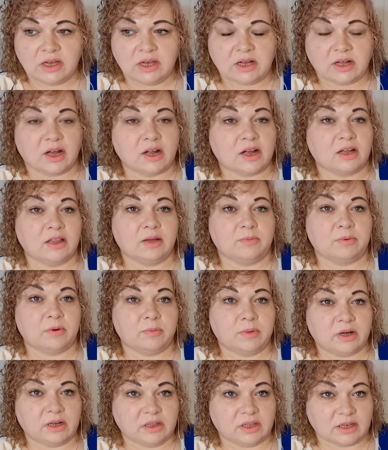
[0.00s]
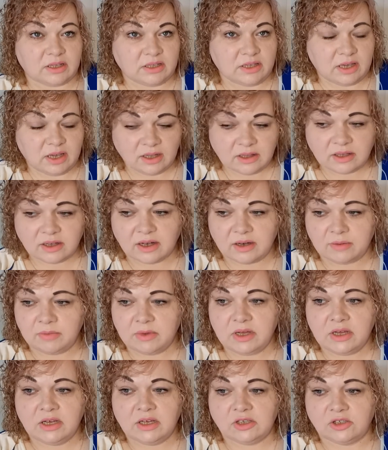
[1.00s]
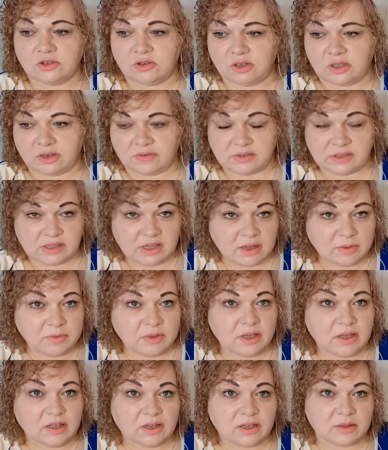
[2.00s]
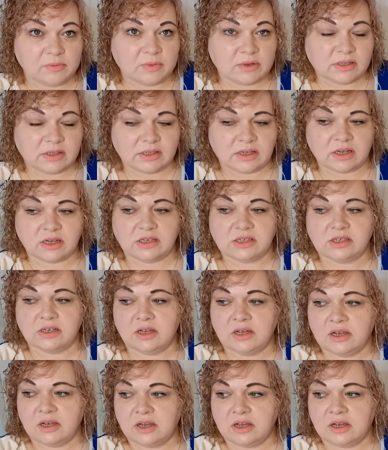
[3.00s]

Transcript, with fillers: как она помогла деткам, что она всем делает массаж,